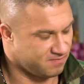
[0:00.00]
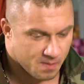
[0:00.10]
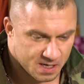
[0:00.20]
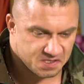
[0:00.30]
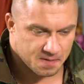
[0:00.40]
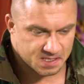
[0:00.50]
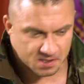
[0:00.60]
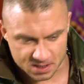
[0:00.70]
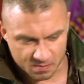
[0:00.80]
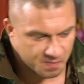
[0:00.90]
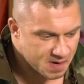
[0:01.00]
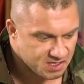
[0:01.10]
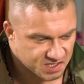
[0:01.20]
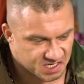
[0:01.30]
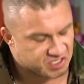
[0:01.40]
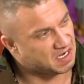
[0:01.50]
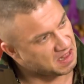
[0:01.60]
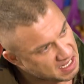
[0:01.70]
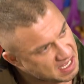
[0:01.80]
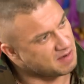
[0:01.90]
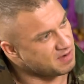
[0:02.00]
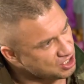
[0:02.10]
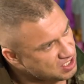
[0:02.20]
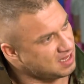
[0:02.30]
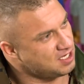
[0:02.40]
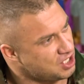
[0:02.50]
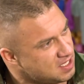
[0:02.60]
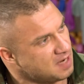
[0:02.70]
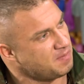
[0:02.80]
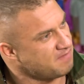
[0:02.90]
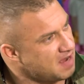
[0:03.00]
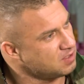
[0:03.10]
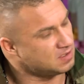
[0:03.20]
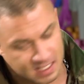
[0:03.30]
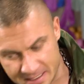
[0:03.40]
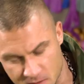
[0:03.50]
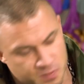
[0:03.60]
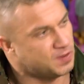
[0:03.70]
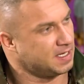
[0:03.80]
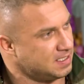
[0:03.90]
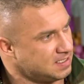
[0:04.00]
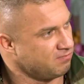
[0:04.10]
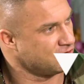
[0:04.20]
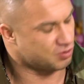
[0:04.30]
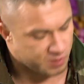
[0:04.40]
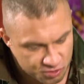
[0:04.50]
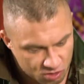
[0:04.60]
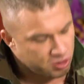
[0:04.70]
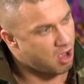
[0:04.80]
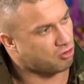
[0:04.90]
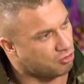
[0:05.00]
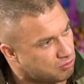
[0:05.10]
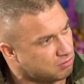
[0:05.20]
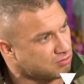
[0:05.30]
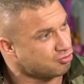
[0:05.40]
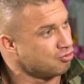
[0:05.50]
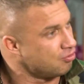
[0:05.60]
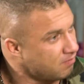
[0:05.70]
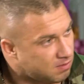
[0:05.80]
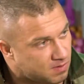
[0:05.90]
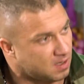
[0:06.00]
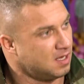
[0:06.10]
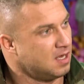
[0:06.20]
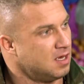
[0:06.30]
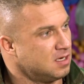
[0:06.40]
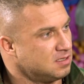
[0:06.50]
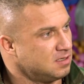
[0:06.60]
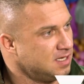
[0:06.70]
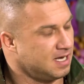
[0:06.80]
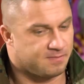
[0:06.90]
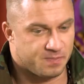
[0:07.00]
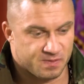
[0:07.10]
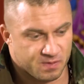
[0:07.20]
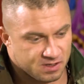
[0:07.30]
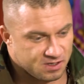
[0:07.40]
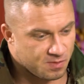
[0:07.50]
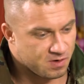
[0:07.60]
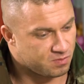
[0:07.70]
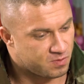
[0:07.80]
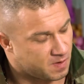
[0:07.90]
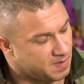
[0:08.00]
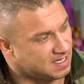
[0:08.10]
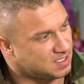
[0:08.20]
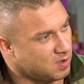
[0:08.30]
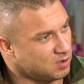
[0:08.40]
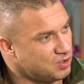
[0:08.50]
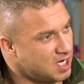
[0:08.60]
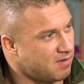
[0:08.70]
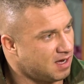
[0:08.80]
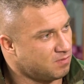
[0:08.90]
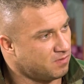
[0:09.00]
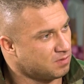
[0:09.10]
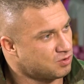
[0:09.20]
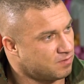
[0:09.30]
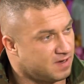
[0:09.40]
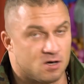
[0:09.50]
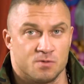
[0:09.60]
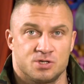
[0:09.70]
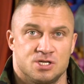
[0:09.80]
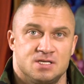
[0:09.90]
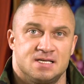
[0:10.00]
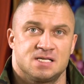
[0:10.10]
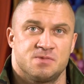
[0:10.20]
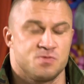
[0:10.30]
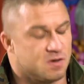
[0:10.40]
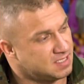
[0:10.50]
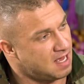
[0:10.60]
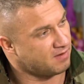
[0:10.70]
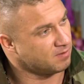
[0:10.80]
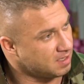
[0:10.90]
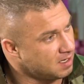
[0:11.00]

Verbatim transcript: Wyobraź sobie, co z tobą będzie za 4 lata, jak będziesz dalej się tak prowadził. Stary, to buta nie zawiążesz, będziesz miał taki żółk. Nie? Robią mu pomiary składu ciała i mówią, człowieku, przecież ty zaraz będziesz miał zawał. Nie, nie?